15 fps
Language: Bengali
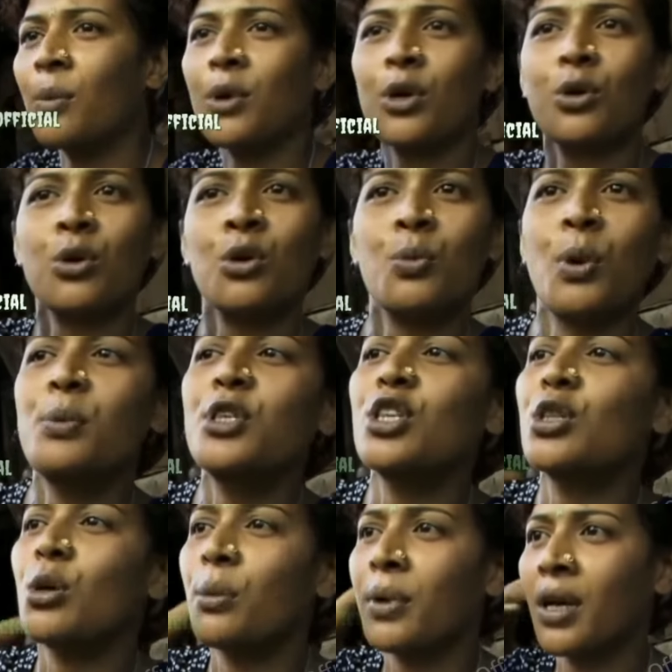দৌলতিয়া
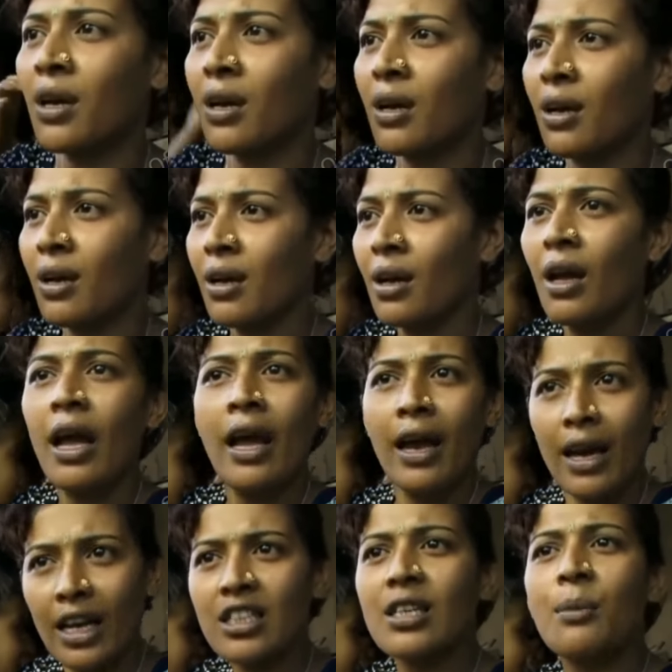বাংলাদেশের
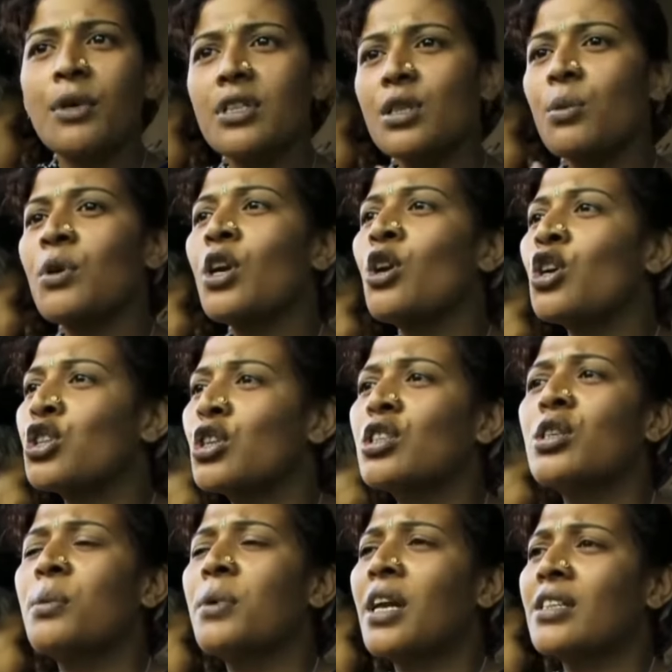সবচেয়ে
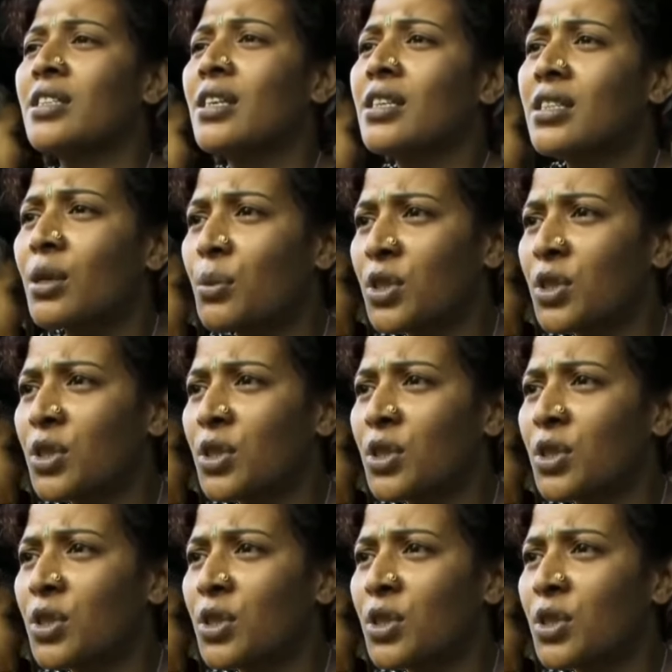বড় পল্লী